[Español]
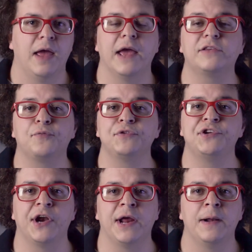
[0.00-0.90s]
Esto
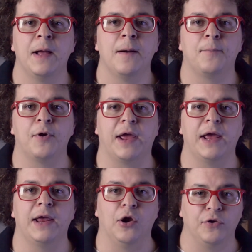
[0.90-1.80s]
funciona
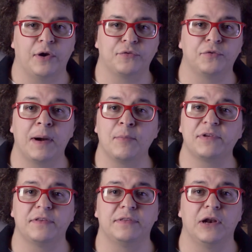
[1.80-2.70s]
porque nos
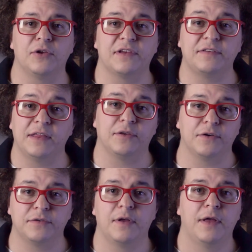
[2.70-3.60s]
acostumbramos a sentir los
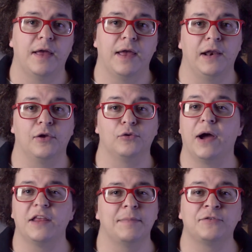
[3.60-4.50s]
acentos en los
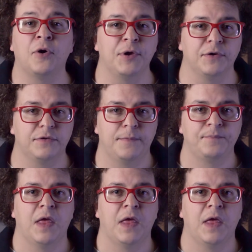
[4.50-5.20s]
lugares más obvios